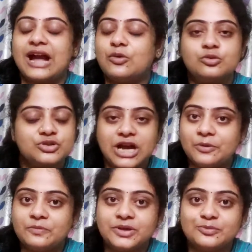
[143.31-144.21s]
এখনো
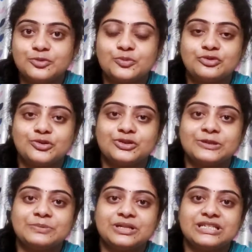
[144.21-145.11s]
স্বাভাবিক পুরোপুরি
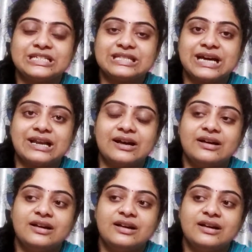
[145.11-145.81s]
হতে পেরেছি তা না